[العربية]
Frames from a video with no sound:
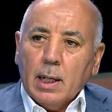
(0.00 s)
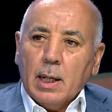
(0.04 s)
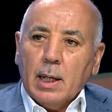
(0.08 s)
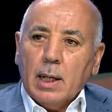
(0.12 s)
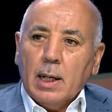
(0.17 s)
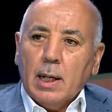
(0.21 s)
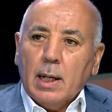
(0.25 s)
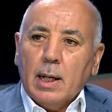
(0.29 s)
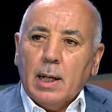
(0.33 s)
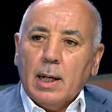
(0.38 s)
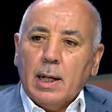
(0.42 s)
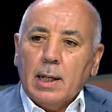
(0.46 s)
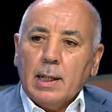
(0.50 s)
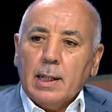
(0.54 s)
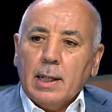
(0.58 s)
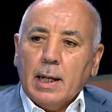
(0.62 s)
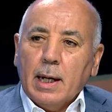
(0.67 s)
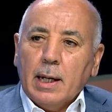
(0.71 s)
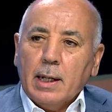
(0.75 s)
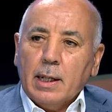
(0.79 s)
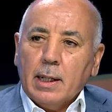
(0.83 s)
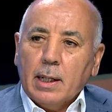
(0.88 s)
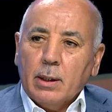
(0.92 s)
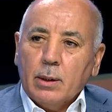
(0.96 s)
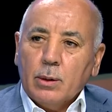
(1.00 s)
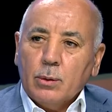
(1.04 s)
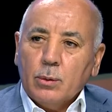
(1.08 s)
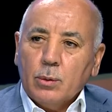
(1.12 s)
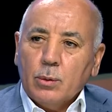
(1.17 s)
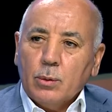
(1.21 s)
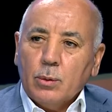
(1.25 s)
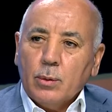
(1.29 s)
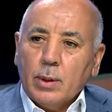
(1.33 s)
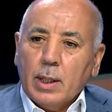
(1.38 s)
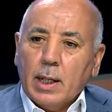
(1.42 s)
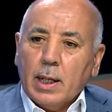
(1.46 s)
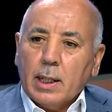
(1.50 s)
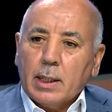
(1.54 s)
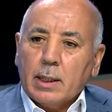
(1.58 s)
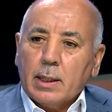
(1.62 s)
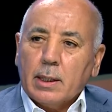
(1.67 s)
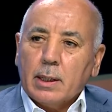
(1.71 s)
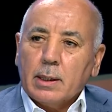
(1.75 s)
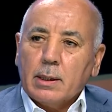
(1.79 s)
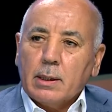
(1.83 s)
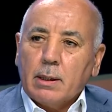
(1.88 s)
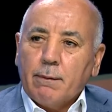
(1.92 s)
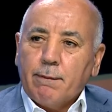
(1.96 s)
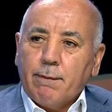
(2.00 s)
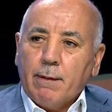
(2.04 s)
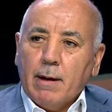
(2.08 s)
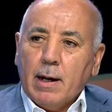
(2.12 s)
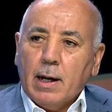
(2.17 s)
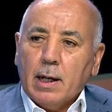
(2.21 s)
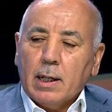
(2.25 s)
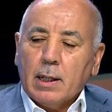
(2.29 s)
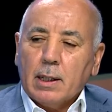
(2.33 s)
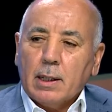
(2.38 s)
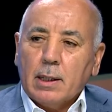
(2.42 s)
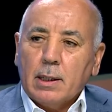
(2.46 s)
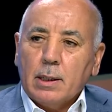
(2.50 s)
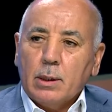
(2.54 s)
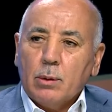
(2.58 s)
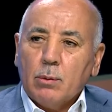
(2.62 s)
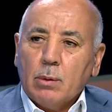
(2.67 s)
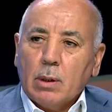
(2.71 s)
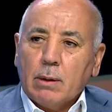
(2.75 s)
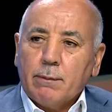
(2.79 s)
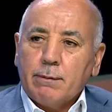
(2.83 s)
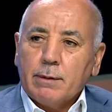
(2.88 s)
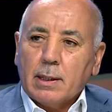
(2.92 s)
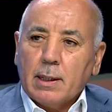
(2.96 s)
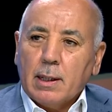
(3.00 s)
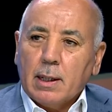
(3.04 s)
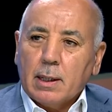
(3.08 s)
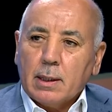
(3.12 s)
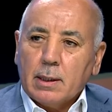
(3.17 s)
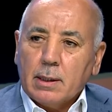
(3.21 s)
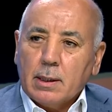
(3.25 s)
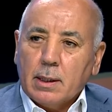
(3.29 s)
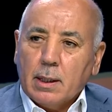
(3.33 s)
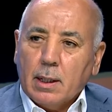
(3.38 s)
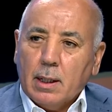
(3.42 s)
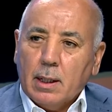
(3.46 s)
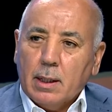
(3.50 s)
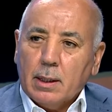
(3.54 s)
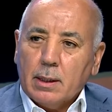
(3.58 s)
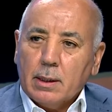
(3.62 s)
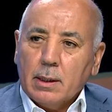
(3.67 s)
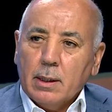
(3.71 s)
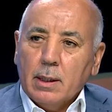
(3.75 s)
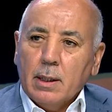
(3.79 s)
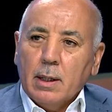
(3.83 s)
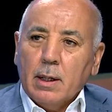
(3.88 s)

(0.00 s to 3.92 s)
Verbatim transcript: آه، لأنه هناك اتفاق لوقف إطلاق النار